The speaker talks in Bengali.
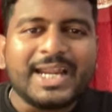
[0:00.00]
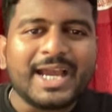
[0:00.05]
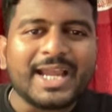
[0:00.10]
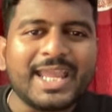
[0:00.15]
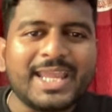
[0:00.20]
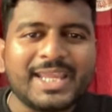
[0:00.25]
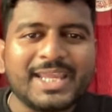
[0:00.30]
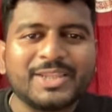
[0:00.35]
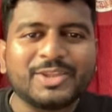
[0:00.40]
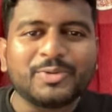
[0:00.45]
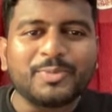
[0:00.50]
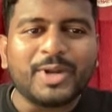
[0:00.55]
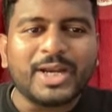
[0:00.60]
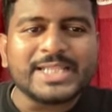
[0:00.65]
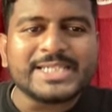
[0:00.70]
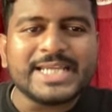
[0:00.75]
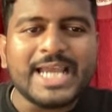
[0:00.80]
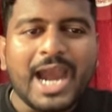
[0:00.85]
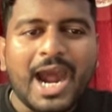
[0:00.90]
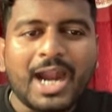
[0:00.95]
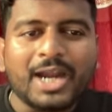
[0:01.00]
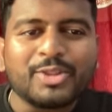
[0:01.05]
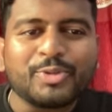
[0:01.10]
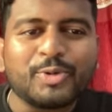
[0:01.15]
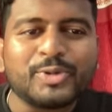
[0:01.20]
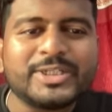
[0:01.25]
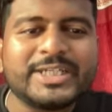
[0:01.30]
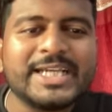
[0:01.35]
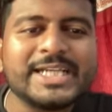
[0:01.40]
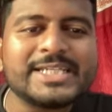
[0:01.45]
আগেই কিন্তু বলা যায়
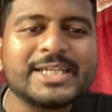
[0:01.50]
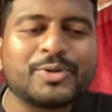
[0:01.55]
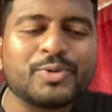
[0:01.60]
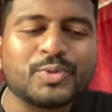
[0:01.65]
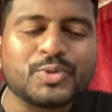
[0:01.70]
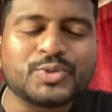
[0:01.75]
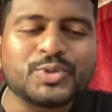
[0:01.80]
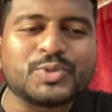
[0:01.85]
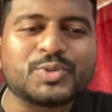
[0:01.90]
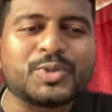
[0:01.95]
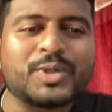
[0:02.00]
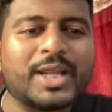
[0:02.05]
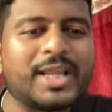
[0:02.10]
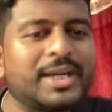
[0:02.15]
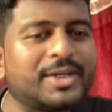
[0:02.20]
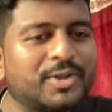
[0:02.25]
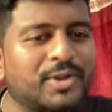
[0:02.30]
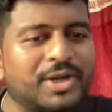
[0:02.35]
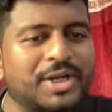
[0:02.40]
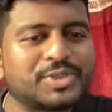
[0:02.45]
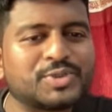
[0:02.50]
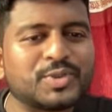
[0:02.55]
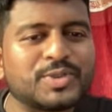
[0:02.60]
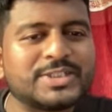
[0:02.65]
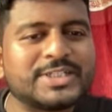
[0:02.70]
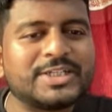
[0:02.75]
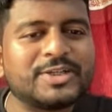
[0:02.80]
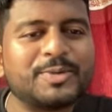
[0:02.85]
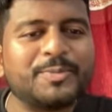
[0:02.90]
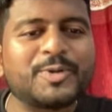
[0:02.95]
আটষট্টি হাজার উনসত্তর হাজার ডলার
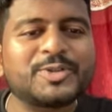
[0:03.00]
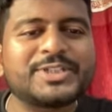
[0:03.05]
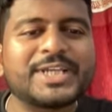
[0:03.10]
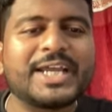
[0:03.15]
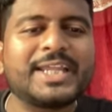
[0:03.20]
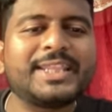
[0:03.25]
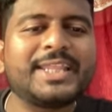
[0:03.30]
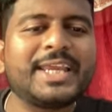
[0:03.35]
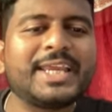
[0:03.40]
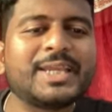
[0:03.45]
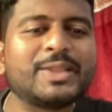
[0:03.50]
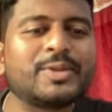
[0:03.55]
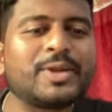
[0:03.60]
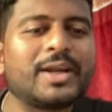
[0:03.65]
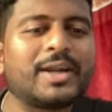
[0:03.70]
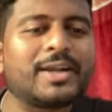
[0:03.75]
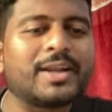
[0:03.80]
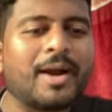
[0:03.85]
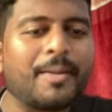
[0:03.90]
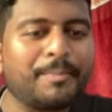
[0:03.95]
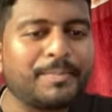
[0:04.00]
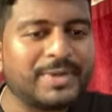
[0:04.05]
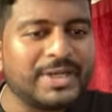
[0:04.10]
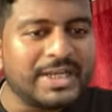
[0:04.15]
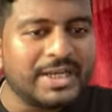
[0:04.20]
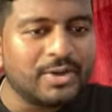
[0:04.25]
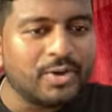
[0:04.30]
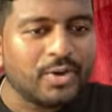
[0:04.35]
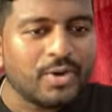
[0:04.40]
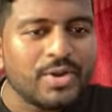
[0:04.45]
চলছিল এবং সেখান থেকে কিন্তু একটা ডাম্প
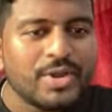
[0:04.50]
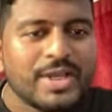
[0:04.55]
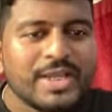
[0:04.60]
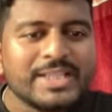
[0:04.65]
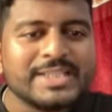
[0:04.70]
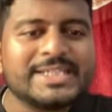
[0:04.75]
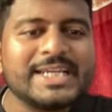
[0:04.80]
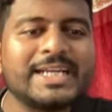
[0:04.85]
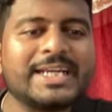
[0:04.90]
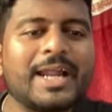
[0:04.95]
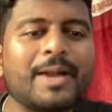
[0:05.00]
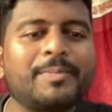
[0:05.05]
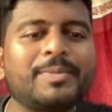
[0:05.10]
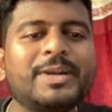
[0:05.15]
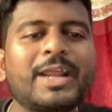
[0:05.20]
নিল যে ডাম্পটা